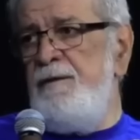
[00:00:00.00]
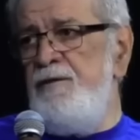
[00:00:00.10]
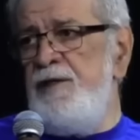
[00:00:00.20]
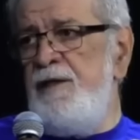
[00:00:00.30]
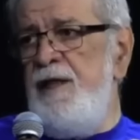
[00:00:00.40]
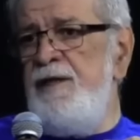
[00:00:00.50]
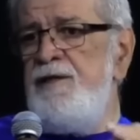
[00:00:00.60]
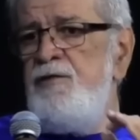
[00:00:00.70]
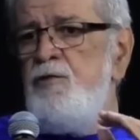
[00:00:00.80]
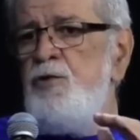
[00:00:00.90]
Você tem que
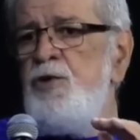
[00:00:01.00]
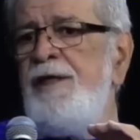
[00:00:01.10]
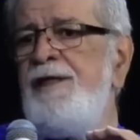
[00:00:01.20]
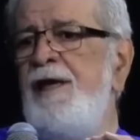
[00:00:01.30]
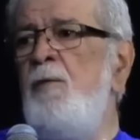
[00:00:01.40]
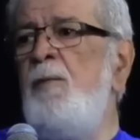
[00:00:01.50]
se sujeitar ao